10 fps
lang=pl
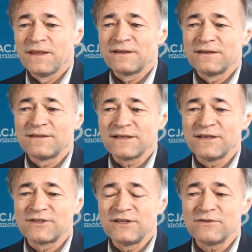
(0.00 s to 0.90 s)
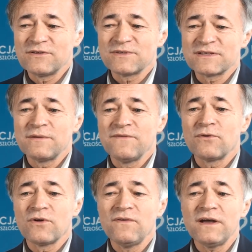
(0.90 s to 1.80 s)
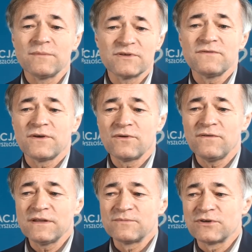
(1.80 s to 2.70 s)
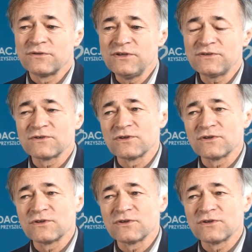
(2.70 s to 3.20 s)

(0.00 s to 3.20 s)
E, takie czy inne są czasami warunkowane, bo są warunkowane przyrodniczo,